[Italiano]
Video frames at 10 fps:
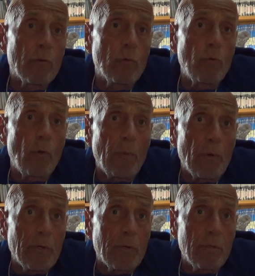lavaru u
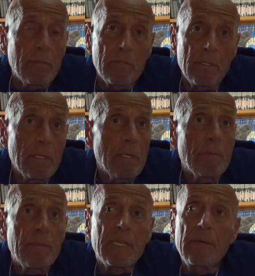lobojko,
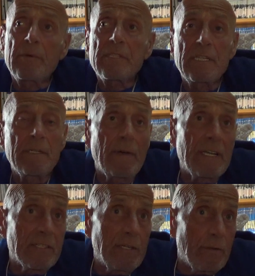perché poi se ne va
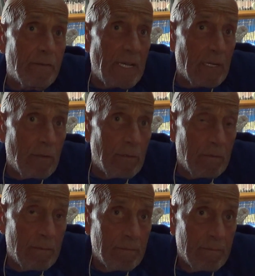vanno fango.
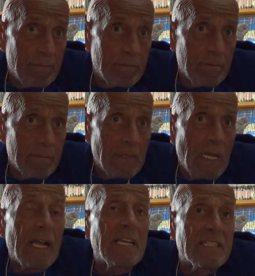
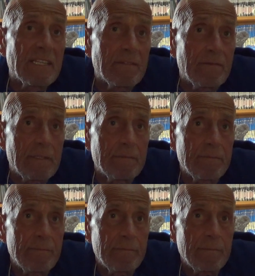A che serve?
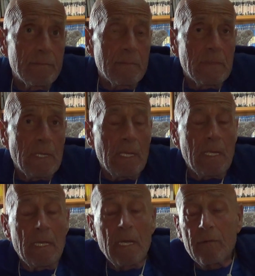
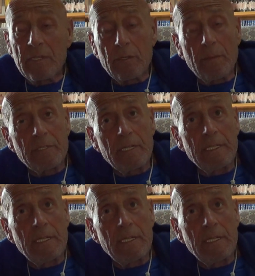E questo potrei